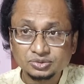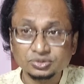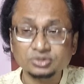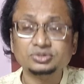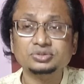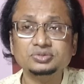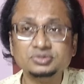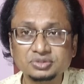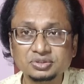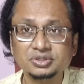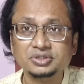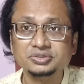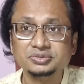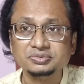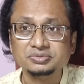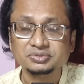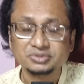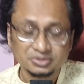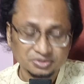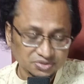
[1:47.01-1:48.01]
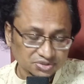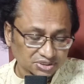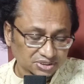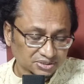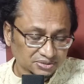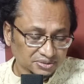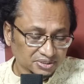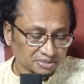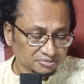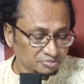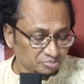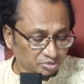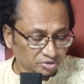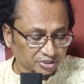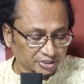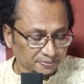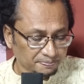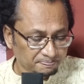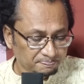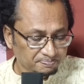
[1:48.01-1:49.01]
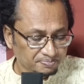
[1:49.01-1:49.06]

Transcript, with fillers: নতুন করে যুক্ত হচ্ছে আমি পড়ি